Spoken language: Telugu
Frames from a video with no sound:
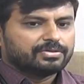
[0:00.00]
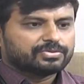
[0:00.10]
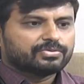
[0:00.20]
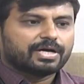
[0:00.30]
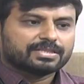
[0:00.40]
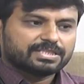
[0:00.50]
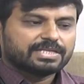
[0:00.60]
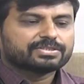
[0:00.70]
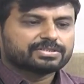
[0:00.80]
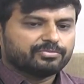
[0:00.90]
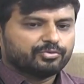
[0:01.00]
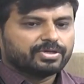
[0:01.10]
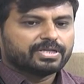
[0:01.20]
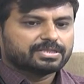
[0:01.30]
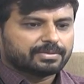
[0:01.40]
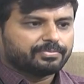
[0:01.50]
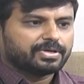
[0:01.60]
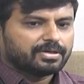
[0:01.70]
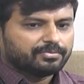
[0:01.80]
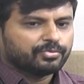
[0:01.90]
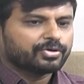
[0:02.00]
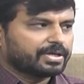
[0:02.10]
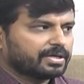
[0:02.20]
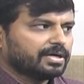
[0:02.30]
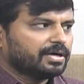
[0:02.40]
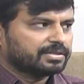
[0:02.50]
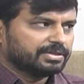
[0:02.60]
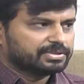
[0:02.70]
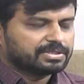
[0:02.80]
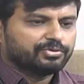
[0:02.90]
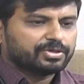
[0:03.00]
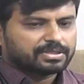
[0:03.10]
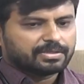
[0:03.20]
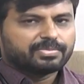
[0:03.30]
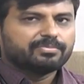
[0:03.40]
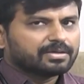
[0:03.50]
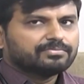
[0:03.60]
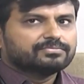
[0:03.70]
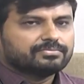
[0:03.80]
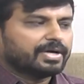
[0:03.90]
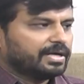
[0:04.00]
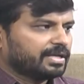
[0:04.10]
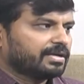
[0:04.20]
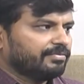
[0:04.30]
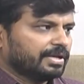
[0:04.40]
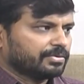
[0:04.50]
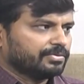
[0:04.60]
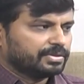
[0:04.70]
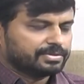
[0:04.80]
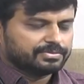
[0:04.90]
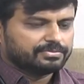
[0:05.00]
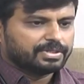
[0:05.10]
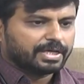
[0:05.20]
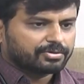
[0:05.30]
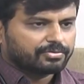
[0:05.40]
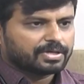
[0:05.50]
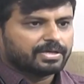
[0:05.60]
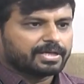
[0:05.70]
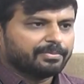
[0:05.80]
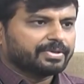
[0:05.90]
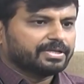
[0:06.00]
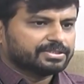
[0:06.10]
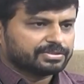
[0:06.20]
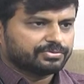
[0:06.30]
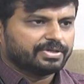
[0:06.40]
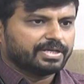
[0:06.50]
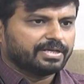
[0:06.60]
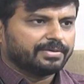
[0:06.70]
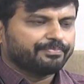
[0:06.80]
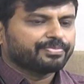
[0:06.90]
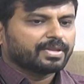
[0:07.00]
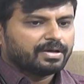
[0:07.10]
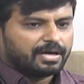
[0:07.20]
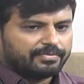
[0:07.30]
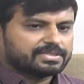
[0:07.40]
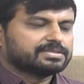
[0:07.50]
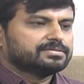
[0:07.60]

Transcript: సో అత్యవసరం ఉంటే తప్ప ముఖ్యంగా అత్యవసరం ఉంటే తప్ప మనం బయటకి వెళ్ళకూడదు ఎక్కువగా టెంపరేచర్స్ ఉండే అవర్స్